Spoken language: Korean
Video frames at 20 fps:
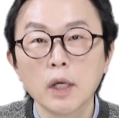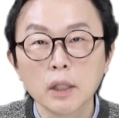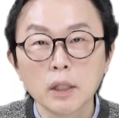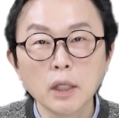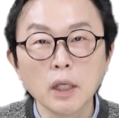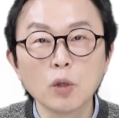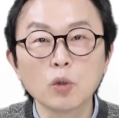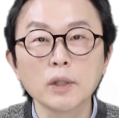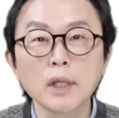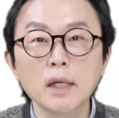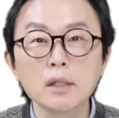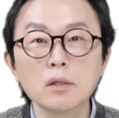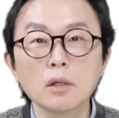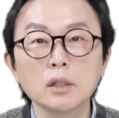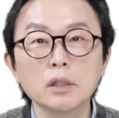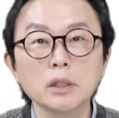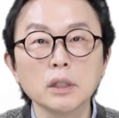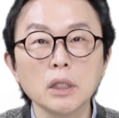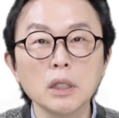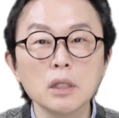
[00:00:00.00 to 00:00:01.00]
그리고
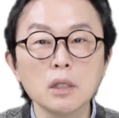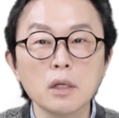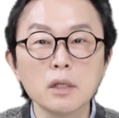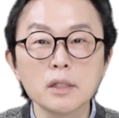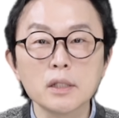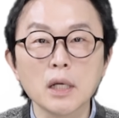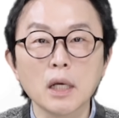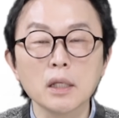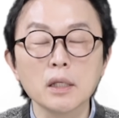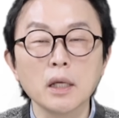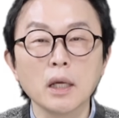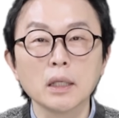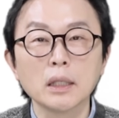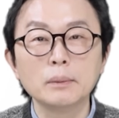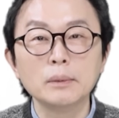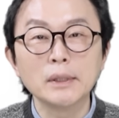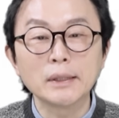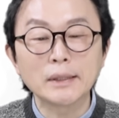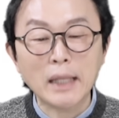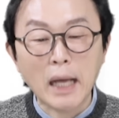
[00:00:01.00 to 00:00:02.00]
나서 그 이 년짜리
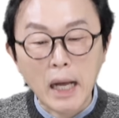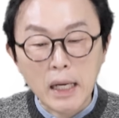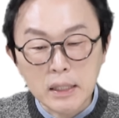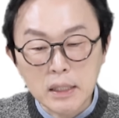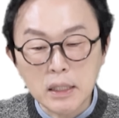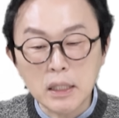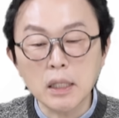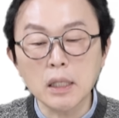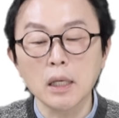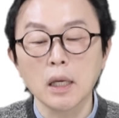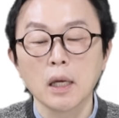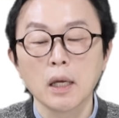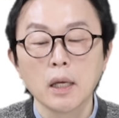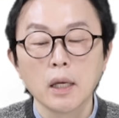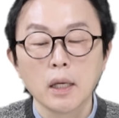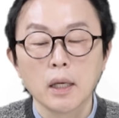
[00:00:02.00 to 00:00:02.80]
예금을 다시